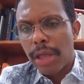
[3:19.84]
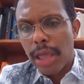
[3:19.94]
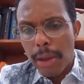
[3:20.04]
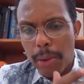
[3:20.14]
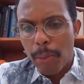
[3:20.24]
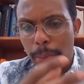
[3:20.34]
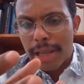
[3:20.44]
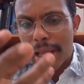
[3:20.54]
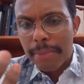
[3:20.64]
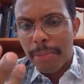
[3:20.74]
que é o,
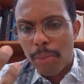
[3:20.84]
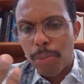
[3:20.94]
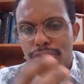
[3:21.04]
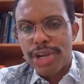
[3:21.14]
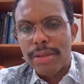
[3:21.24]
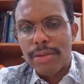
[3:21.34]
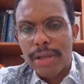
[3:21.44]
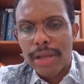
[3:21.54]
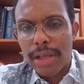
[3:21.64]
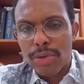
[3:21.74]
pre, o projeto
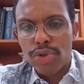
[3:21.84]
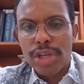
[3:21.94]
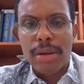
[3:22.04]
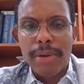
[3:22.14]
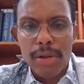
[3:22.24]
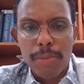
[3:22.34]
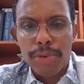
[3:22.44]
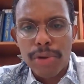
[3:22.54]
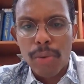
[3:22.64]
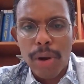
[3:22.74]
de, da sustentabilidade do
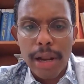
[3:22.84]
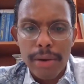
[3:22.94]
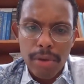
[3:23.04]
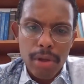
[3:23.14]
produto angolano